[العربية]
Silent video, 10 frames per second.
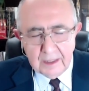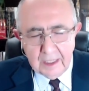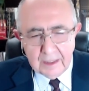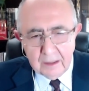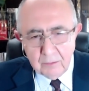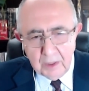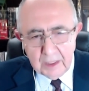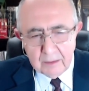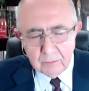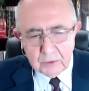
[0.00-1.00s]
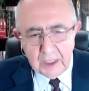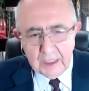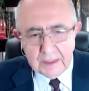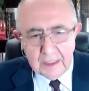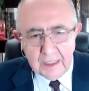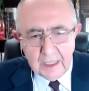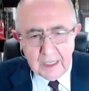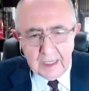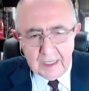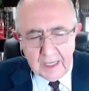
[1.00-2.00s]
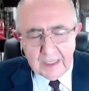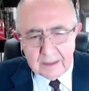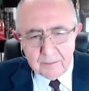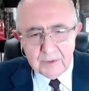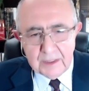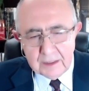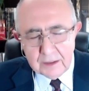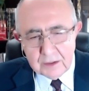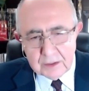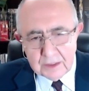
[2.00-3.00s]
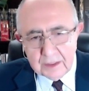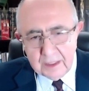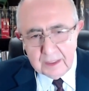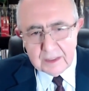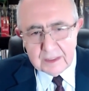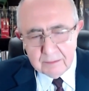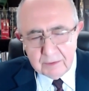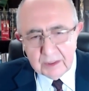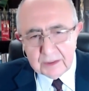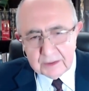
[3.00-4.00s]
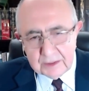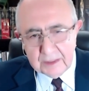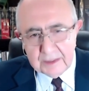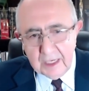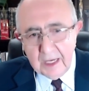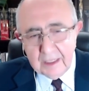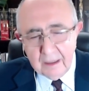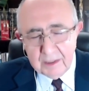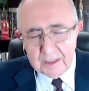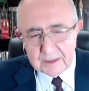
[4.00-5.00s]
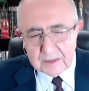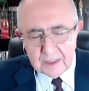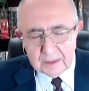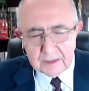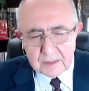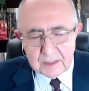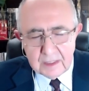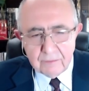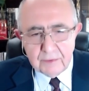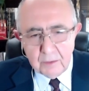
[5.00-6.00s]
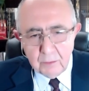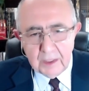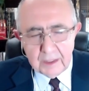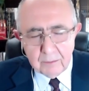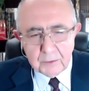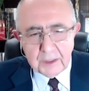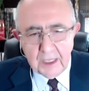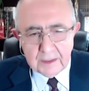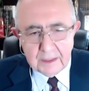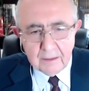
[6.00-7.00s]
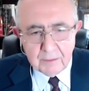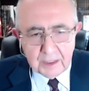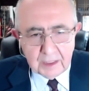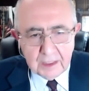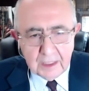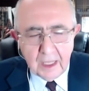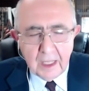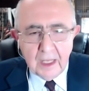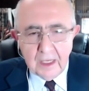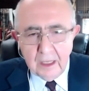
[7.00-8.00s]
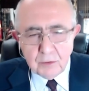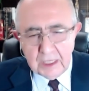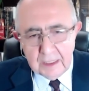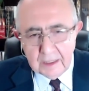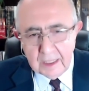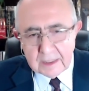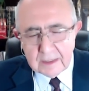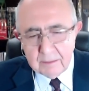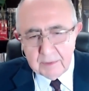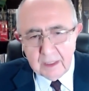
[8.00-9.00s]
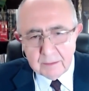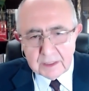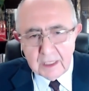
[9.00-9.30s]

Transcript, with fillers: يعني الولايات المتحده لا تبني جزء رئيسي من اقتصادها على عملية تصدير التصدير في الولايات المتحدة الأمريكية لا يشكل أكثر من 15%